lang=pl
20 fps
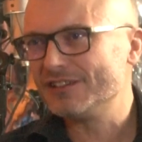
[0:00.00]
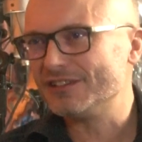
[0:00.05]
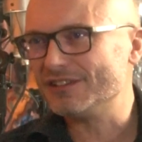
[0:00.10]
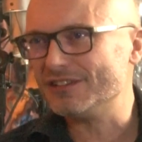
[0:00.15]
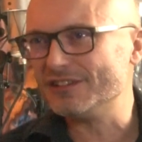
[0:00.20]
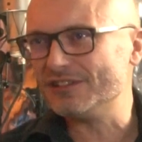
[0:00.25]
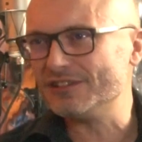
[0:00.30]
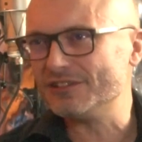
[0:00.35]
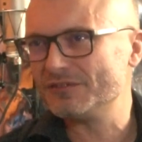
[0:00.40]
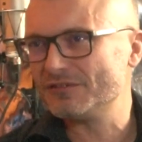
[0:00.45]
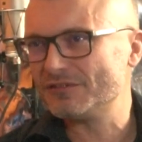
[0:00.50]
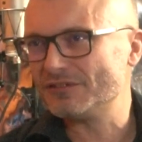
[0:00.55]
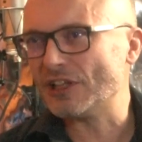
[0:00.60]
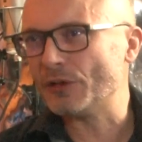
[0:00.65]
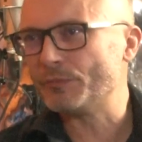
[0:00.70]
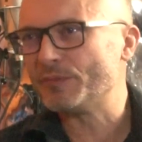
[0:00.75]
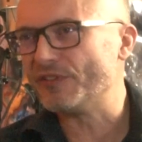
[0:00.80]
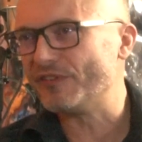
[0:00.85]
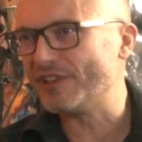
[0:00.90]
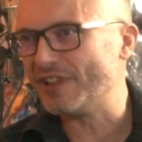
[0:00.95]
E,
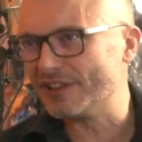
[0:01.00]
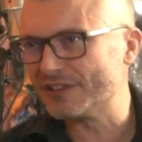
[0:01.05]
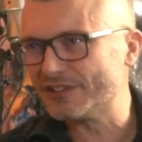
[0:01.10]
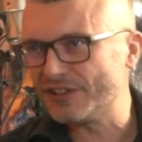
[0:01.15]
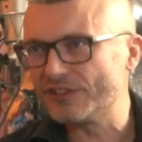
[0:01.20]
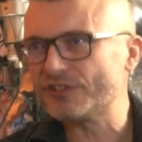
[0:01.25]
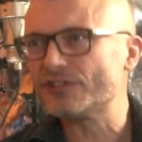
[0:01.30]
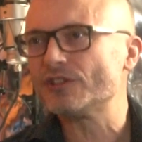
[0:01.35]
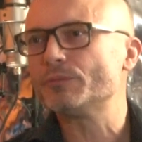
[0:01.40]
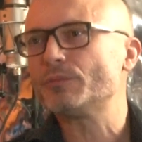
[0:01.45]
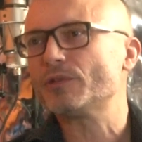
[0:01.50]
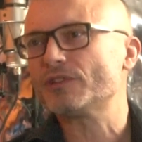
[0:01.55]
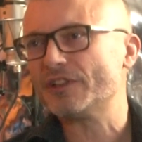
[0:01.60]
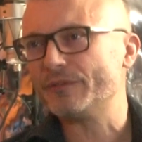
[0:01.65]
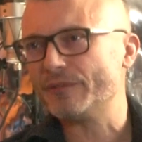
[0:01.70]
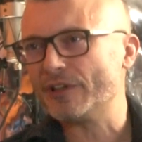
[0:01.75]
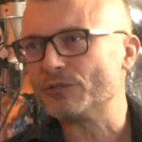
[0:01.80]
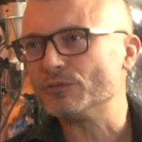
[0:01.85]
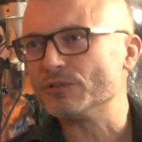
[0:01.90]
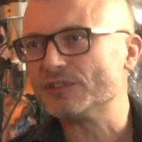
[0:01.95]
najpierw no. elektryczny,
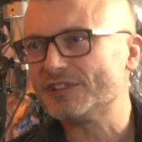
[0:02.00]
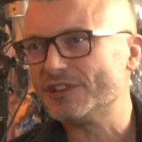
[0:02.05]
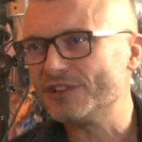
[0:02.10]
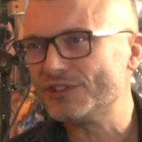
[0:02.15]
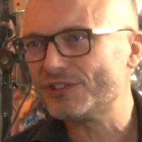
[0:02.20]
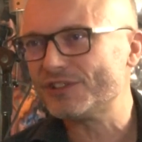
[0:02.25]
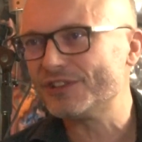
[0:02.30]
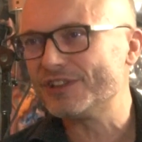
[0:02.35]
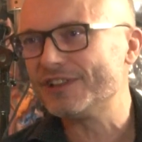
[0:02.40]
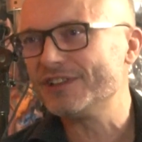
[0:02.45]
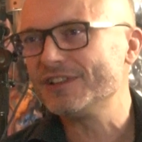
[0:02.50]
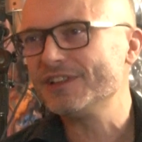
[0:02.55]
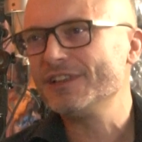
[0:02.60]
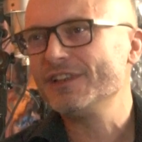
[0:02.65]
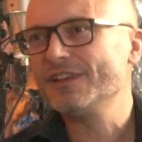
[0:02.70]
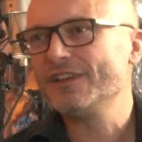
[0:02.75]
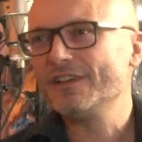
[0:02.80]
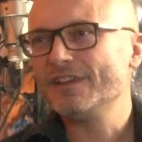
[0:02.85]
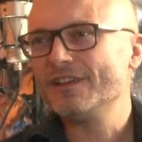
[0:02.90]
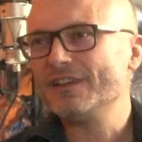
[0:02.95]
potem akustyczny.
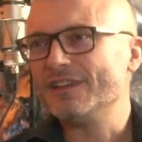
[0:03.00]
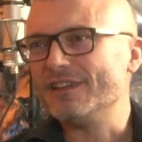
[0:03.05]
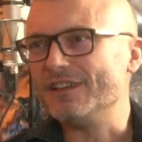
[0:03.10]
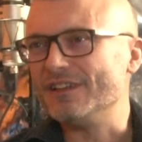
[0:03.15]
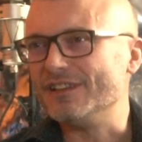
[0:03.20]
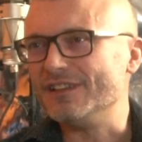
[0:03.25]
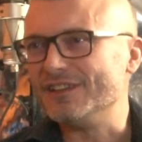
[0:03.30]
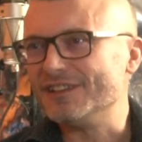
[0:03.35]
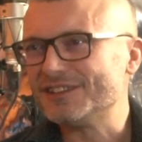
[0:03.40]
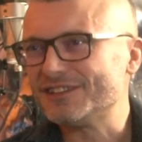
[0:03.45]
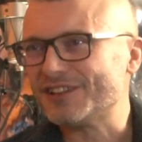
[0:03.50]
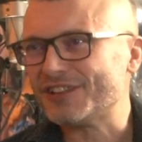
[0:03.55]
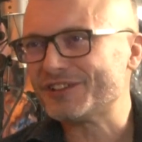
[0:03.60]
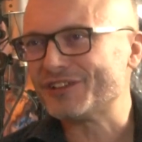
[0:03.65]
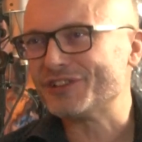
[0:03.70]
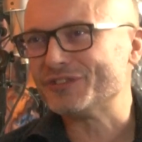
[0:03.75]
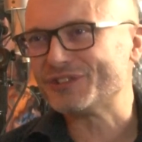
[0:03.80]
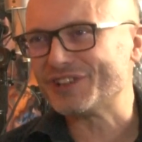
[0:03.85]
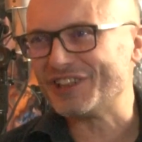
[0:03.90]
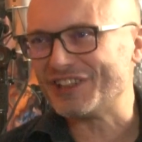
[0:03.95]
No, no. E,
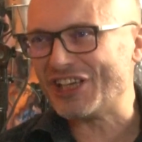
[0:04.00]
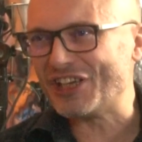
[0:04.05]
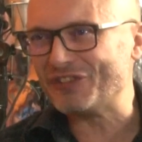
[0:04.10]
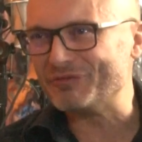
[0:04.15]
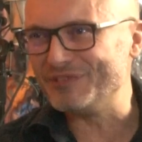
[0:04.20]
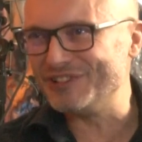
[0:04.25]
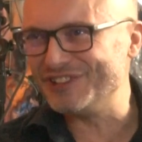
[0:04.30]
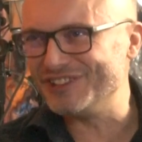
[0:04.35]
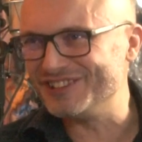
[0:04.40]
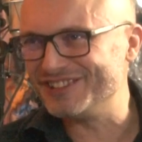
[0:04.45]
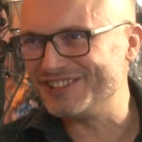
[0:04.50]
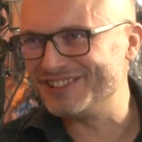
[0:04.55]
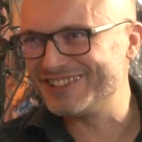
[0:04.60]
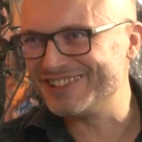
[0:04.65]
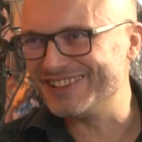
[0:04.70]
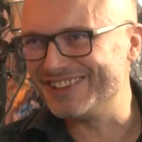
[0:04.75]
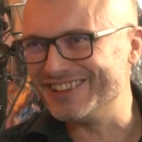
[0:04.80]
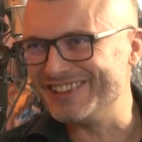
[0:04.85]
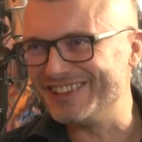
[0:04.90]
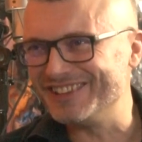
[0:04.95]
zresztą za nami
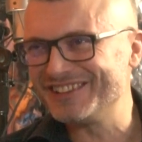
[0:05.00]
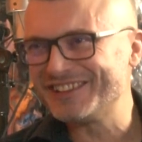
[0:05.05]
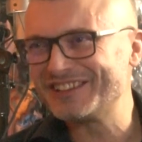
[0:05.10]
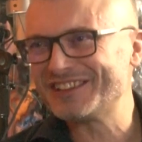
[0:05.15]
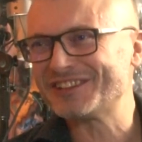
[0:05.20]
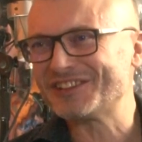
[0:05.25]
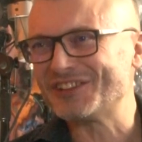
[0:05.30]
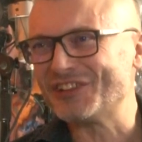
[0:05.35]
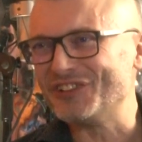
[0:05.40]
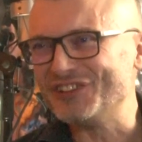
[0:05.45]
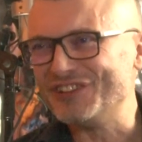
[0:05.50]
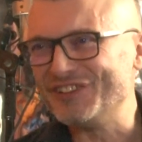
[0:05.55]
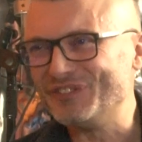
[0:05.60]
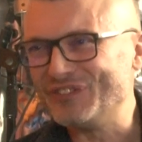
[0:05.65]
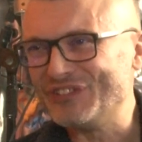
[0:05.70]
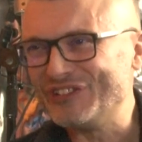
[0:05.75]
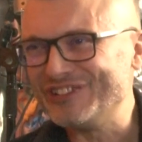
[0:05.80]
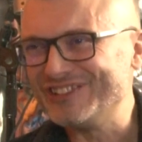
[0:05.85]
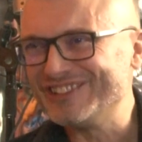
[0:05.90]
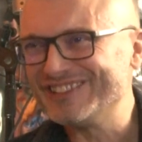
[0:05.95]
e, stoi
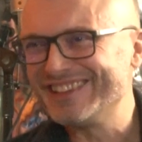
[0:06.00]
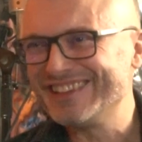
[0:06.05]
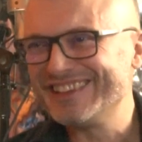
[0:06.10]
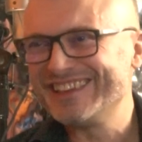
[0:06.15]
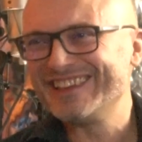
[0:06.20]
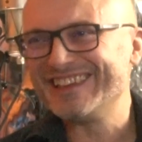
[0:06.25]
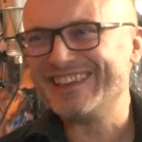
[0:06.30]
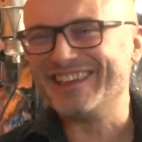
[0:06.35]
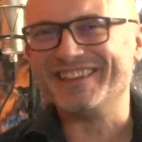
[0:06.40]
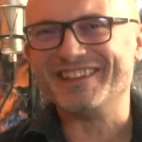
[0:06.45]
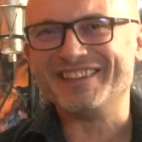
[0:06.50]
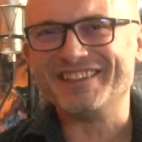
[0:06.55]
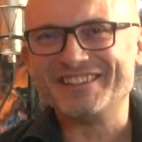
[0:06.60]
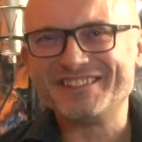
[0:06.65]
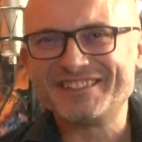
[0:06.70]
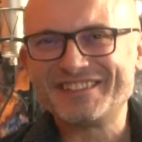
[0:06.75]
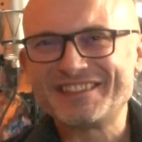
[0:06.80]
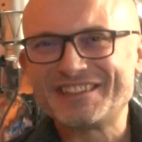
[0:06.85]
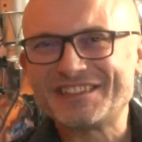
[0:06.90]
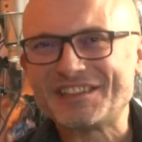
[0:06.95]
mój
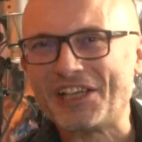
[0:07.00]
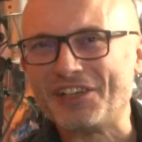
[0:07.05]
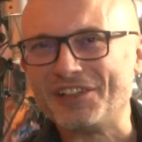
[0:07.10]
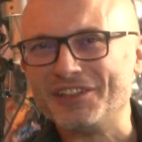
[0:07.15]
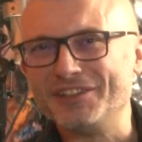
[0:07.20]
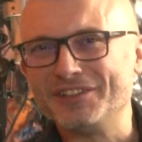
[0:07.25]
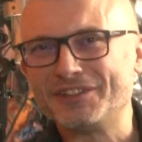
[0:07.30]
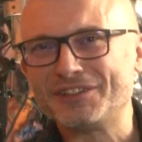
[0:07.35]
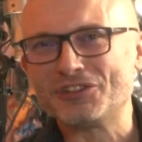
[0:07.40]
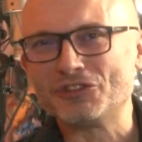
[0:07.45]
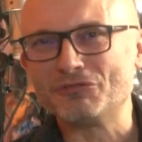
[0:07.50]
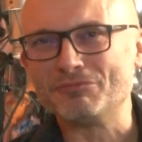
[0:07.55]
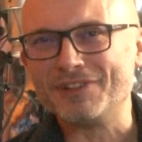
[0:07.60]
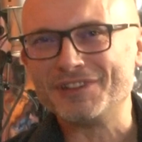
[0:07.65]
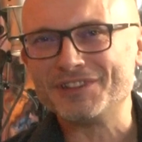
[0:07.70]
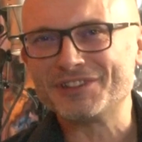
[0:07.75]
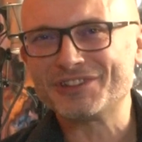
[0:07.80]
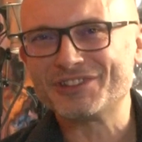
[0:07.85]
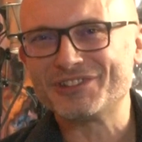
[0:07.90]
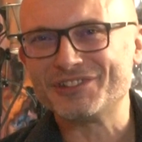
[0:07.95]
e, stary
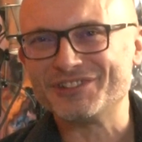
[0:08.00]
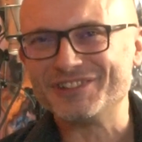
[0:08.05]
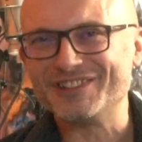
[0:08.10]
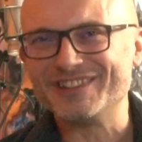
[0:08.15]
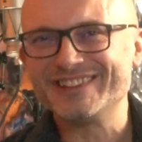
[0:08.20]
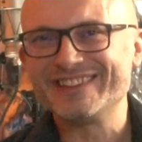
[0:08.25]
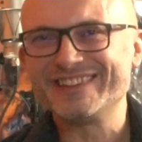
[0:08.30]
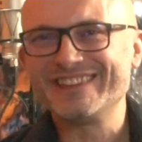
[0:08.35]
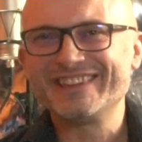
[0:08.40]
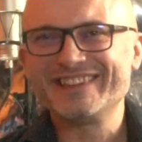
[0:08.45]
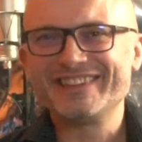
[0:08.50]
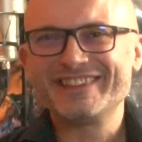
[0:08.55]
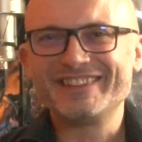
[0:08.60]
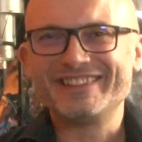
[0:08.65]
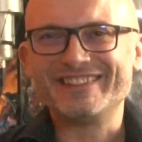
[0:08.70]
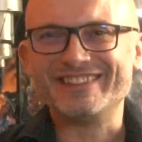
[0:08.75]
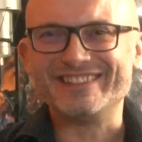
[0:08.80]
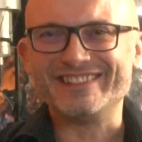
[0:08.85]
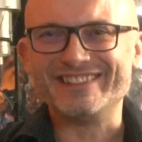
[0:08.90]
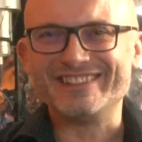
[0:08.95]
instrument, który
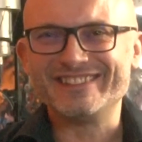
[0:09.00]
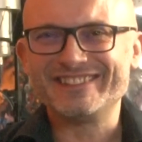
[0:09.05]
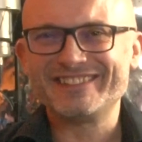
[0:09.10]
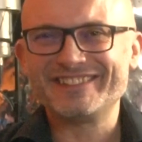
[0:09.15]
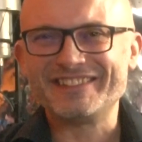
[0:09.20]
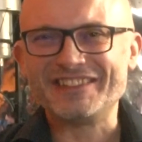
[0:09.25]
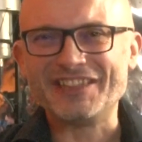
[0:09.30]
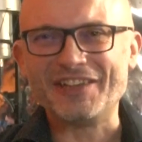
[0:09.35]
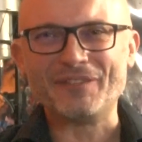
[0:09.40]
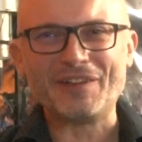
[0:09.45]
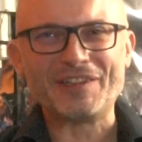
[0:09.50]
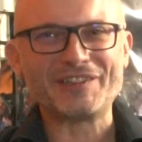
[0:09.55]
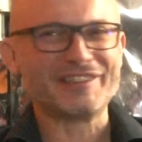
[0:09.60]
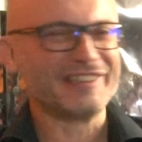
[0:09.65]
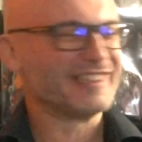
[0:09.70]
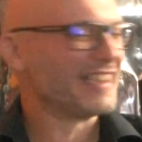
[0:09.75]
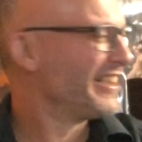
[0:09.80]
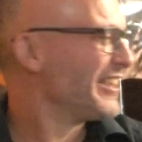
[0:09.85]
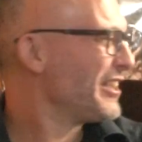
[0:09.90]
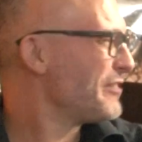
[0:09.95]
e, nie ma się
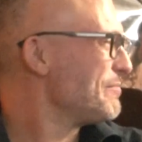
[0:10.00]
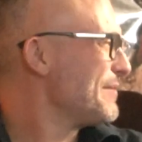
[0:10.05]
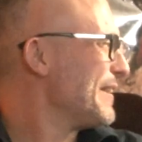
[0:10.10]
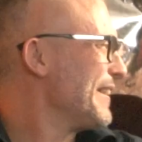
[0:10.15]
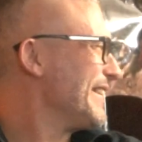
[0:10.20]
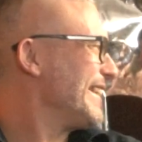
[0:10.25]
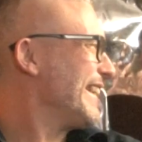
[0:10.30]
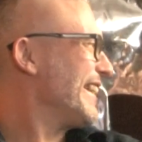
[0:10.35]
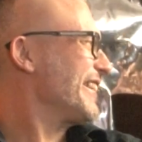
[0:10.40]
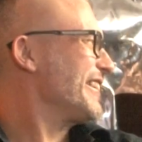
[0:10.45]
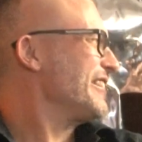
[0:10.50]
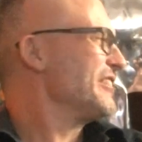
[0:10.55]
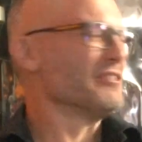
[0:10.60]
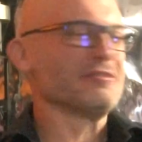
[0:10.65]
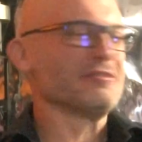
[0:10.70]
najlepiej tak e,